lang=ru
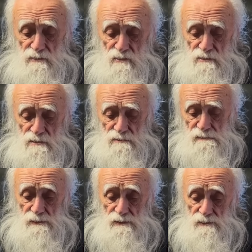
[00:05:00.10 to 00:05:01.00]
то,
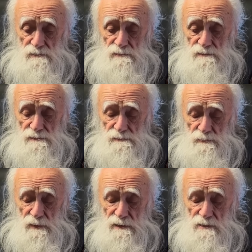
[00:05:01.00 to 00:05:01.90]
что
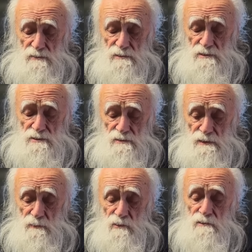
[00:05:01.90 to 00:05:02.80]
пройдет еще
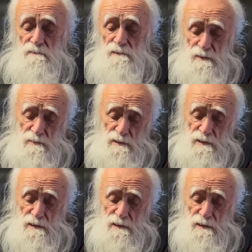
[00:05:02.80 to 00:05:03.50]
немного времени,